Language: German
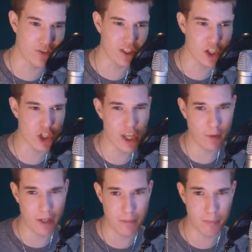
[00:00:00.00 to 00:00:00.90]
Wir sind hier stehen
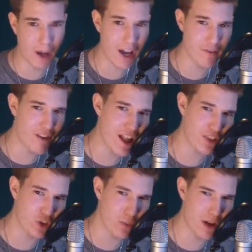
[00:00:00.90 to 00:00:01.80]
geblieben bei
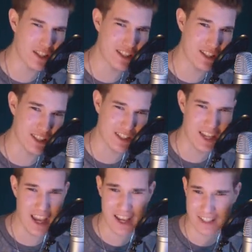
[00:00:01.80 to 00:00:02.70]
Welt Nummer
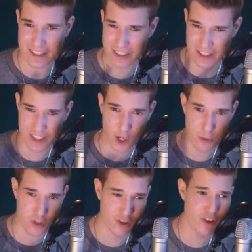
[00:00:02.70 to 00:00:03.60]
6, ich
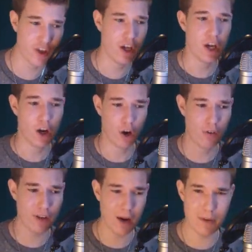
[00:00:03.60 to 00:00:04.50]
glaube schon.
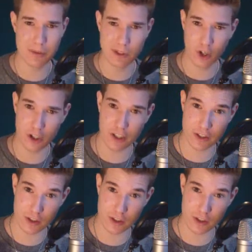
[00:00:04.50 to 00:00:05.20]
Und wir haben erst mit Toddy